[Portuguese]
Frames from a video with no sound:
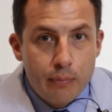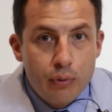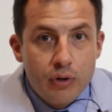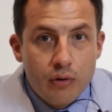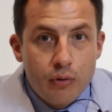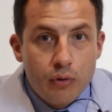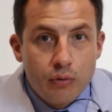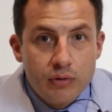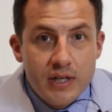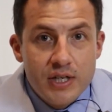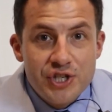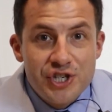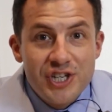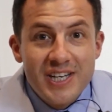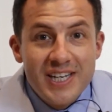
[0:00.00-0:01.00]
por conta
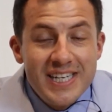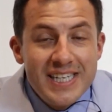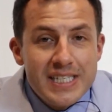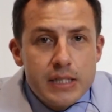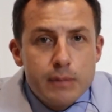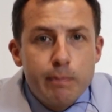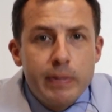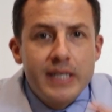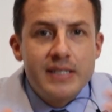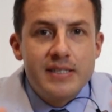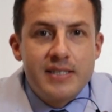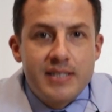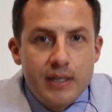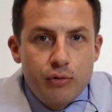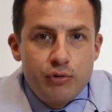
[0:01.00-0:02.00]
de
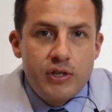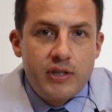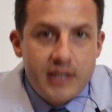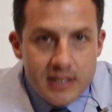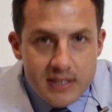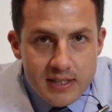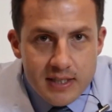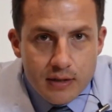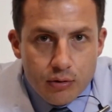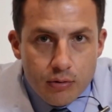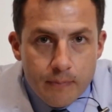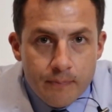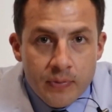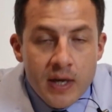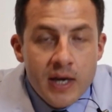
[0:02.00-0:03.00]
expansão de tecido.